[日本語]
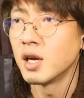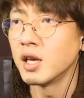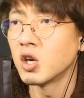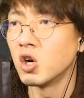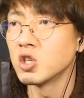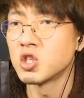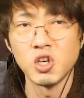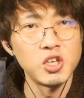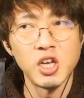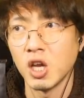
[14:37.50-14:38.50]
最高
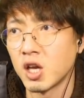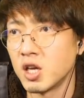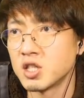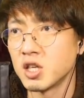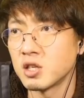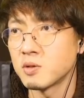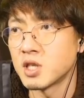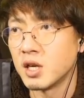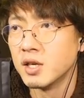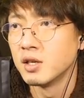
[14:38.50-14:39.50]
潮に完成いたし
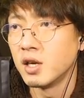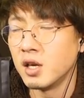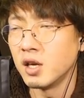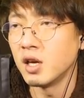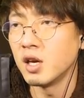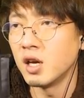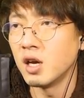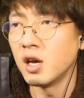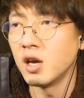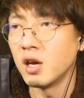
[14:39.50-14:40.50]
ました。馬
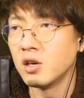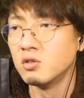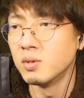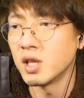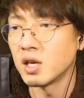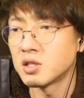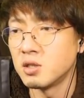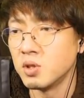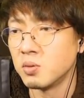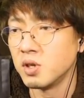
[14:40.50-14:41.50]
で
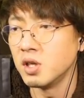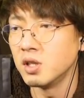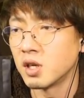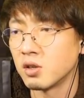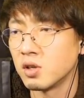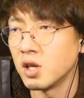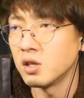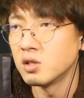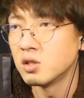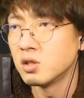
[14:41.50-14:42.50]
走ってみてもいいんだけど
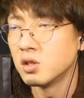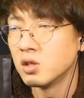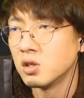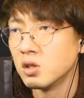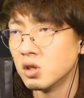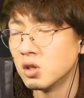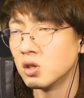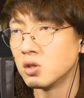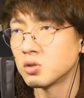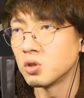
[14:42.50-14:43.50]
ね。
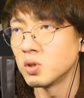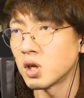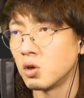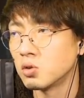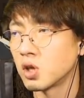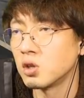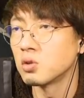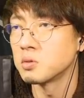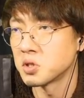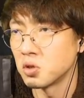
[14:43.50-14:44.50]
それもだから本当
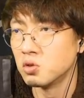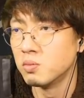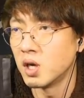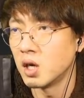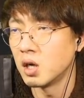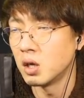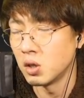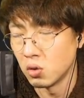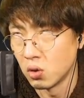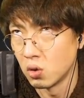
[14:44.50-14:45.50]
検討しましょう。
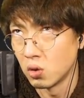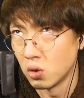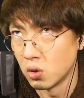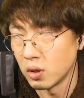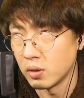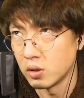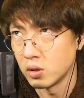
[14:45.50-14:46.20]
馬を